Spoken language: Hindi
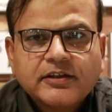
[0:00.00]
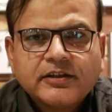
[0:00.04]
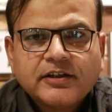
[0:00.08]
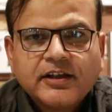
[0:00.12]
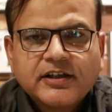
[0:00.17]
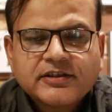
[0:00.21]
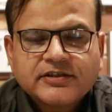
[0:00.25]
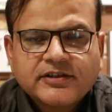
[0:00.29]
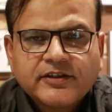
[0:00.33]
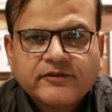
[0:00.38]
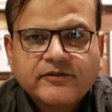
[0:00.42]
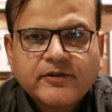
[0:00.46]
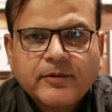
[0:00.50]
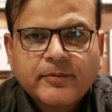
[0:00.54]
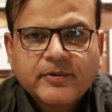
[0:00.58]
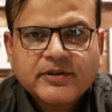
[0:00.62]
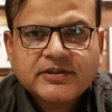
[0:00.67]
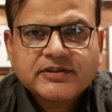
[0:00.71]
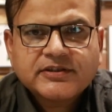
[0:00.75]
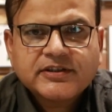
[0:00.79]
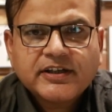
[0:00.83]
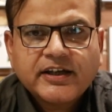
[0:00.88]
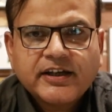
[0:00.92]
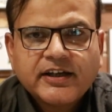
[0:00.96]
ना सिर्फ
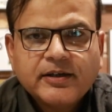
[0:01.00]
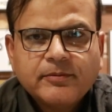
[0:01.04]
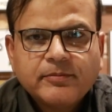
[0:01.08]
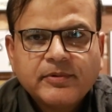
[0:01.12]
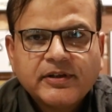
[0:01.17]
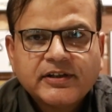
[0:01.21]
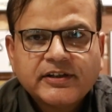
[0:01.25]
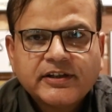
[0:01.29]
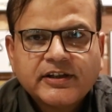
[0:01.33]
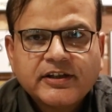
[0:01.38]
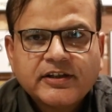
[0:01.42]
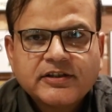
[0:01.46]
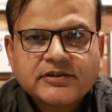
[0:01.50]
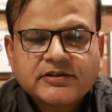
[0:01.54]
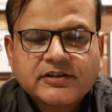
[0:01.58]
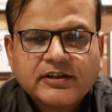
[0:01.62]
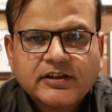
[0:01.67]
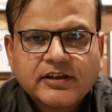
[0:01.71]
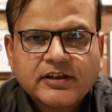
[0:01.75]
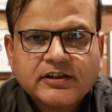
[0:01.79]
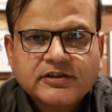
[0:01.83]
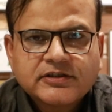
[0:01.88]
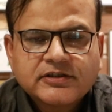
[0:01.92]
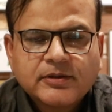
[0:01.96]
वाबस्ता हैं बल्कि
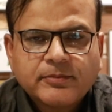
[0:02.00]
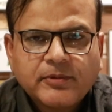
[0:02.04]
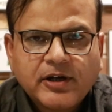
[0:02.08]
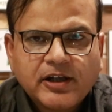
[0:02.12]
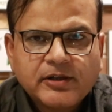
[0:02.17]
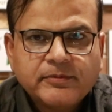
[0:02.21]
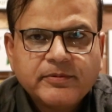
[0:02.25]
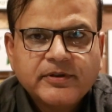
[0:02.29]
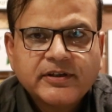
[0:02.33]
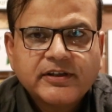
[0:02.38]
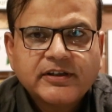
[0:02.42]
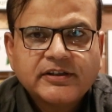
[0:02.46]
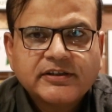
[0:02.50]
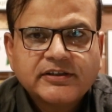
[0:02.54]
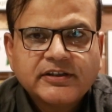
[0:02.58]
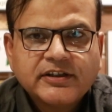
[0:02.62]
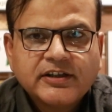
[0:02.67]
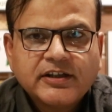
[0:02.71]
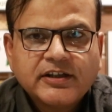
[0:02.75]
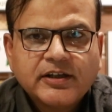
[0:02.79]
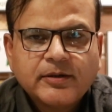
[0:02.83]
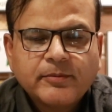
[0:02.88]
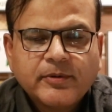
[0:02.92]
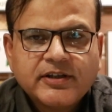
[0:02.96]
इस्तेमाल भी
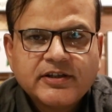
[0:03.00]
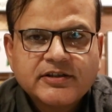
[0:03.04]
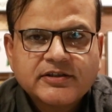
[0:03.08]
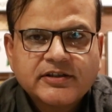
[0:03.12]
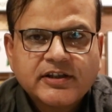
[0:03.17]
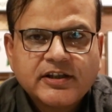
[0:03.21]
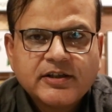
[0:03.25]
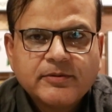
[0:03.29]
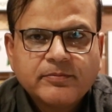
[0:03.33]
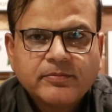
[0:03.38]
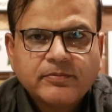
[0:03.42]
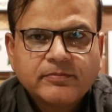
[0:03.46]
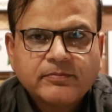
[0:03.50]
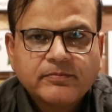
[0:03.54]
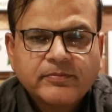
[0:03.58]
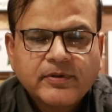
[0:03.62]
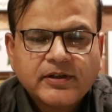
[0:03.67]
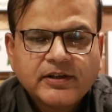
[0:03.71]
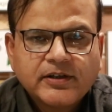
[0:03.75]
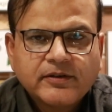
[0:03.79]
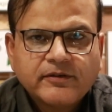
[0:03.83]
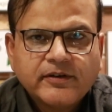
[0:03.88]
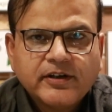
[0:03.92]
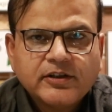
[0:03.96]
करते हैं हमारी ज़रूरी
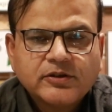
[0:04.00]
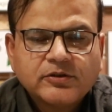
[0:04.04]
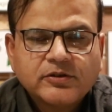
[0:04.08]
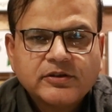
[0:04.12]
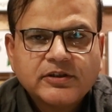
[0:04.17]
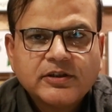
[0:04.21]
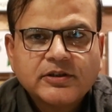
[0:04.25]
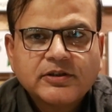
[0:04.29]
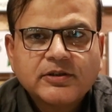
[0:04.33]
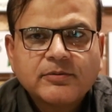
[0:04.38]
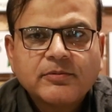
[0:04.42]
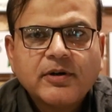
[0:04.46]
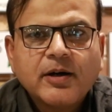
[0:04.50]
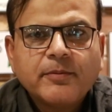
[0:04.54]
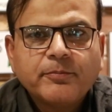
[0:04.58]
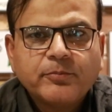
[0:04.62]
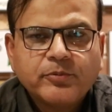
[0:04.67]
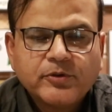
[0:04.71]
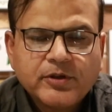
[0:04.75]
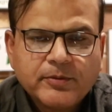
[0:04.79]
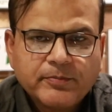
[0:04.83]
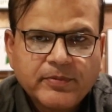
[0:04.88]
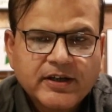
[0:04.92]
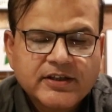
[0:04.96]
पैदावार तो ये तमाम
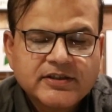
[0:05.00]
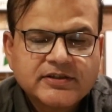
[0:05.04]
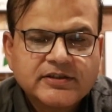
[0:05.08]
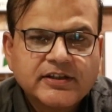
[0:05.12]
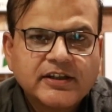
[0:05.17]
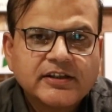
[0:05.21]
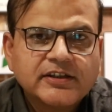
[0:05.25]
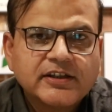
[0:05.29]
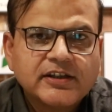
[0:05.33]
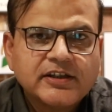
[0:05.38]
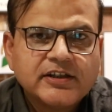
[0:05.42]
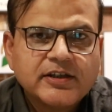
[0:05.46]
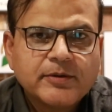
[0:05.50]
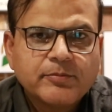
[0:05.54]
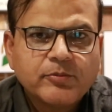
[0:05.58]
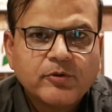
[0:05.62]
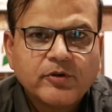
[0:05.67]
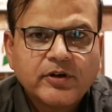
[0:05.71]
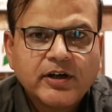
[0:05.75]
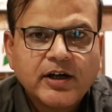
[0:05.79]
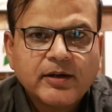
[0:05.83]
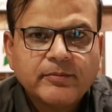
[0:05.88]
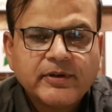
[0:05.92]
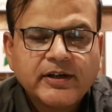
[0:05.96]
पूरे पाकिस्तान के लिए
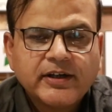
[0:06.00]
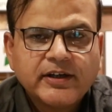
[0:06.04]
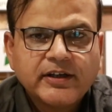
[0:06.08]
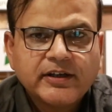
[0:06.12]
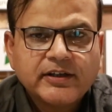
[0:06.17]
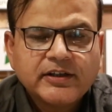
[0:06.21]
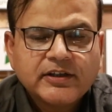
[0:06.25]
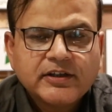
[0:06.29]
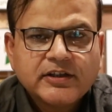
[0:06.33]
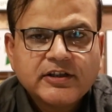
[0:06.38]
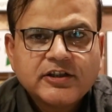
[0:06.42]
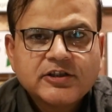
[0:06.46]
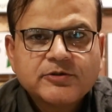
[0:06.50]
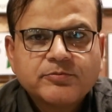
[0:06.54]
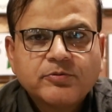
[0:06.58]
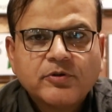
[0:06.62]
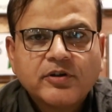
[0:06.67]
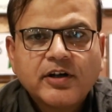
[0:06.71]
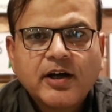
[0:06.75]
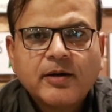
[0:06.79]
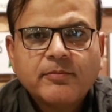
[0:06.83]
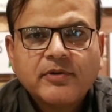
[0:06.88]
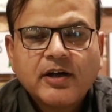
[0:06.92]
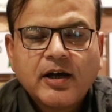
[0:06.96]
प्रोग्राम है इस
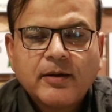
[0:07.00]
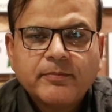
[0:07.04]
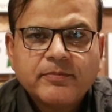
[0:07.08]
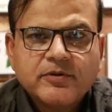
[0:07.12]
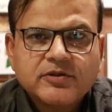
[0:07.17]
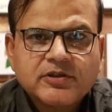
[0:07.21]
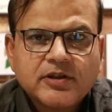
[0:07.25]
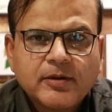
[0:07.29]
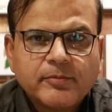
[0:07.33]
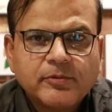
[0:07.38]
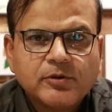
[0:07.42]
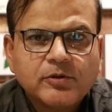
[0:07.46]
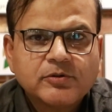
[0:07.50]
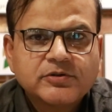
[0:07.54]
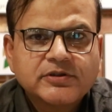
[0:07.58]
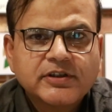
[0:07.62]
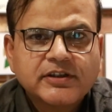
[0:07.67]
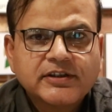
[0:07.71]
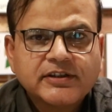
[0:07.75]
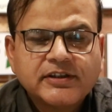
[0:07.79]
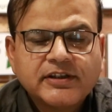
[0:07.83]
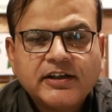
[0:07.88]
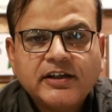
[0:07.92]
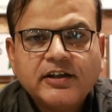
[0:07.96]
प्रोग्राम में आप भी शामिल हो
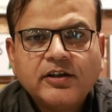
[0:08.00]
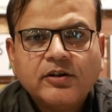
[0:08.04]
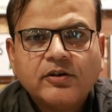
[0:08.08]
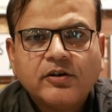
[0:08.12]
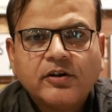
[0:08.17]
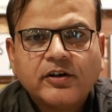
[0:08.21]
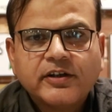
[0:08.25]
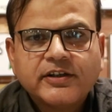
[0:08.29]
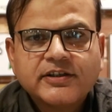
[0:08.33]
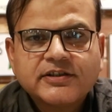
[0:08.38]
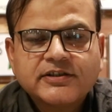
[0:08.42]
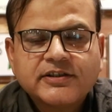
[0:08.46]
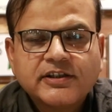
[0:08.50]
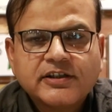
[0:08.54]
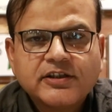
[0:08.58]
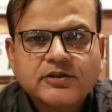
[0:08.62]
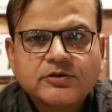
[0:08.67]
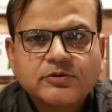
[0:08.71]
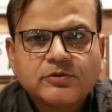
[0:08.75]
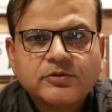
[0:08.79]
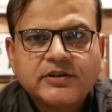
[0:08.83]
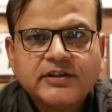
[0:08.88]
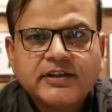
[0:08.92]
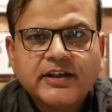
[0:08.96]
सकते हैं और इसके लिए
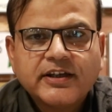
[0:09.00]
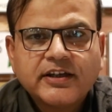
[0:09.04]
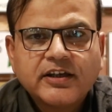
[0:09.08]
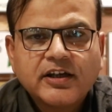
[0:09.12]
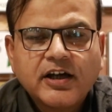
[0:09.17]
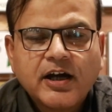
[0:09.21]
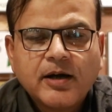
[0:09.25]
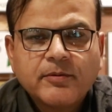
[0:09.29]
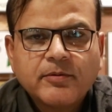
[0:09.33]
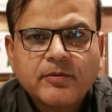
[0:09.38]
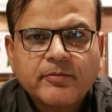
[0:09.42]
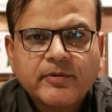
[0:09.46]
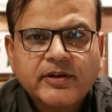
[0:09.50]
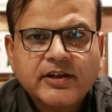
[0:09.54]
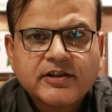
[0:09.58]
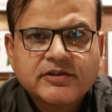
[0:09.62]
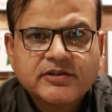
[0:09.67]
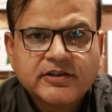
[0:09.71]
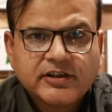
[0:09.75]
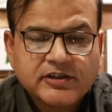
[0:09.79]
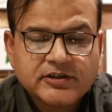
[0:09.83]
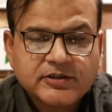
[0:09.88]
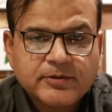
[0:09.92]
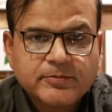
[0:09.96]
ज़रूरी है कि आप हमारा
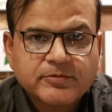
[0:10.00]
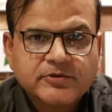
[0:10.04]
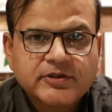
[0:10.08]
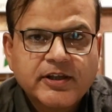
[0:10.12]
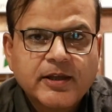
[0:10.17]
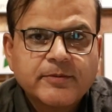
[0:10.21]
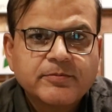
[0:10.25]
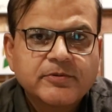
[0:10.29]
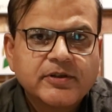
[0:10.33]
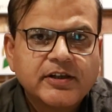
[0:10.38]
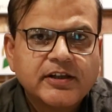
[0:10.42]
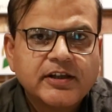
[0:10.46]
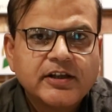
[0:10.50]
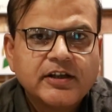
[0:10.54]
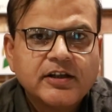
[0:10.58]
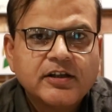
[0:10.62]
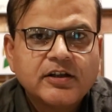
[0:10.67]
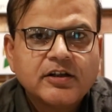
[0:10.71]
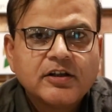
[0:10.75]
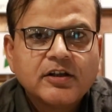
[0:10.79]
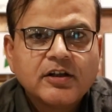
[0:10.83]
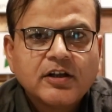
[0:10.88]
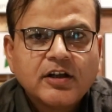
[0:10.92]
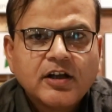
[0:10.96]
चैनल सब्सक्राइब करें
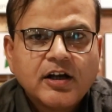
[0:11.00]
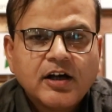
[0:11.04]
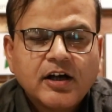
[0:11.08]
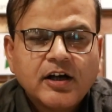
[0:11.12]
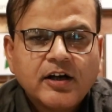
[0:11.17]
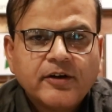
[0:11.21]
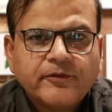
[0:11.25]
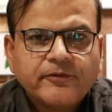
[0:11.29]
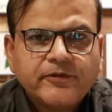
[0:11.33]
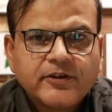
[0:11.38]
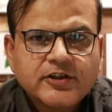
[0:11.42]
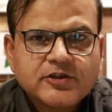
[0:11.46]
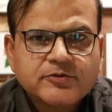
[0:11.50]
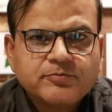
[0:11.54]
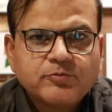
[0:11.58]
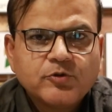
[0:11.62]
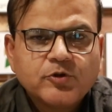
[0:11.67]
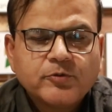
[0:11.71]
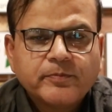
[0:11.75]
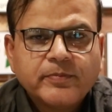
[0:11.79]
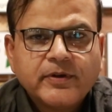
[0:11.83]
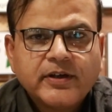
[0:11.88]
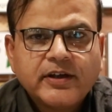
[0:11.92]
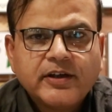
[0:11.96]

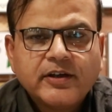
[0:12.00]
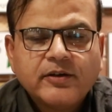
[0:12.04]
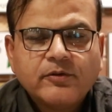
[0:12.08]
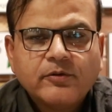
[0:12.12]
फेसबुक पे